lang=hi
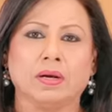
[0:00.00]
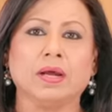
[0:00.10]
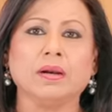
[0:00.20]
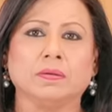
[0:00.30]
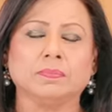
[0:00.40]

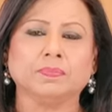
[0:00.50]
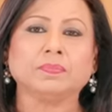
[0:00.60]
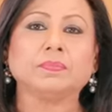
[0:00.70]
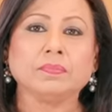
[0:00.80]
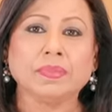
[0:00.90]
अगर
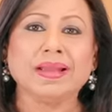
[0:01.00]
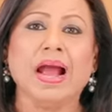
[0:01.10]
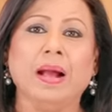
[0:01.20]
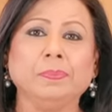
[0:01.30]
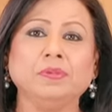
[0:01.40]

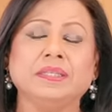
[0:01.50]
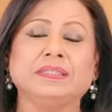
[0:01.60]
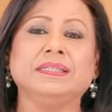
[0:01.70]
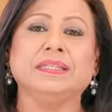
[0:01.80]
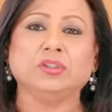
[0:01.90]
आपको
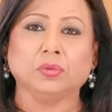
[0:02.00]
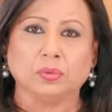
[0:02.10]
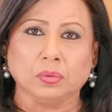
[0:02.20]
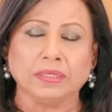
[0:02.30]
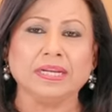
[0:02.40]
जैसे डिश
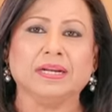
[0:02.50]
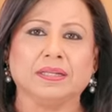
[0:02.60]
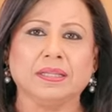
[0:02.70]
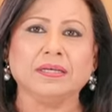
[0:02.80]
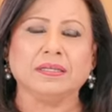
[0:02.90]
उल्टी कर
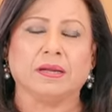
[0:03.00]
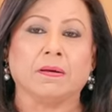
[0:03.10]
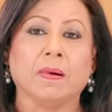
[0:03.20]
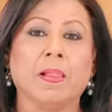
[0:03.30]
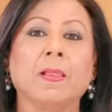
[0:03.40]
देनी है
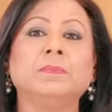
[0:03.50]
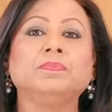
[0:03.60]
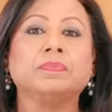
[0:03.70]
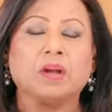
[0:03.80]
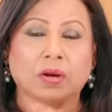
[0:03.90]

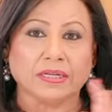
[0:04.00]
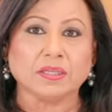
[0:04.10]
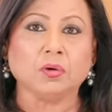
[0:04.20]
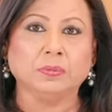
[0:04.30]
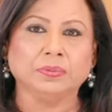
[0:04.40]
और
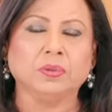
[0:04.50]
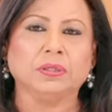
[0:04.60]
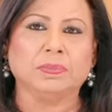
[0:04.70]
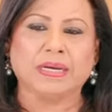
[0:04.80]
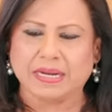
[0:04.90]
ऐसा खूबसूरत
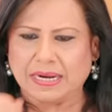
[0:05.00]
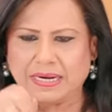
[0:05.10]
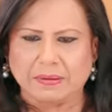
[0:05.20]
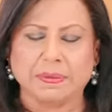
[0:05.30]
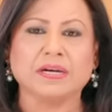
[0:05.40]
बनाना है
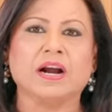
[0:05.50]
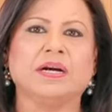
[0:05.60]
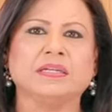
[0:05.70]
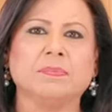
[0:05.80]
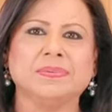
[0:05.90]
कि फिर
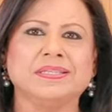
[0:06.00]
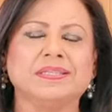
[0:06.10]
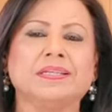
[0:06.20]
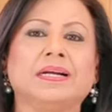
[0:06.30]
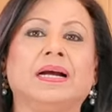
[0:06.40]
काट के
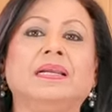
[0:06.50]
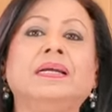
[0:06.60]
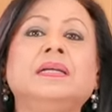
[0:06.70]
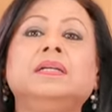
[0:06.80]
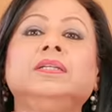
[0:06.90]
पीसेस निकालें
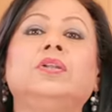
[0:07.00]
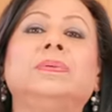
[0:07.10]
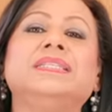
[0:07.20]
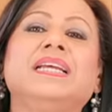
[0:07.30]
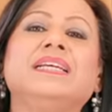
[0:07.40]
तो
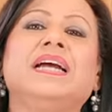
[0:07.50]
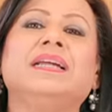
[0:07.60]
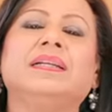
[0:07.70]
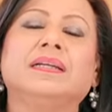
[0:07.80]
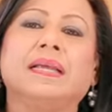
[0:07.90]
बस ये
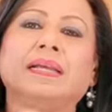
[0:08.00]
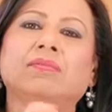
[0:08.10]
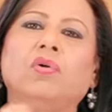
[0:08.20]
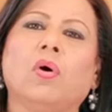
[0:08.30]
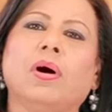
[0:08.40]
याद रखें कि
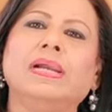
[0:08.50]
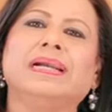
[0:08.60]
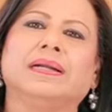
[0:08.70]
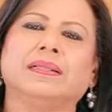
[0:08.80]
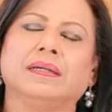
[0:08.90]
वो ऑयल
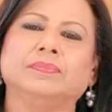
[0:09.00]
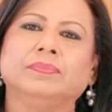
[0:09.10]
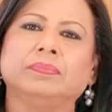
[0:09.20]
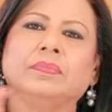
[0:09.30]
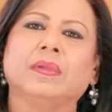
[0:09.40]
कर दें
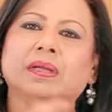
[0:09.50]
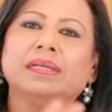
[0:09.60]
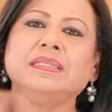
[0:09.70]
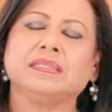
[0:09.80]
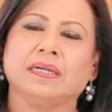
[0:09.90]

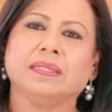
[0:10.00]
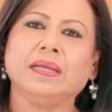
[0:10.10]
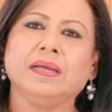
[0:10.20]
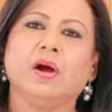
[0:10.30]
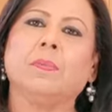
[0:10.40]
ग्रीस कर दें
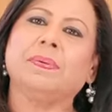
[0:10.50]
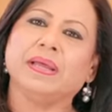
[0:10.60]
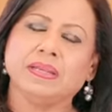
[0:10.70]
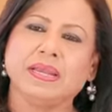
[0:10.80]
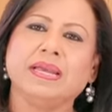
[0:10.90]
और
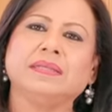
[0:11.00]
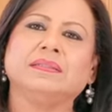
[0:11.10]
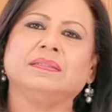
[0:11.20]
फिर ये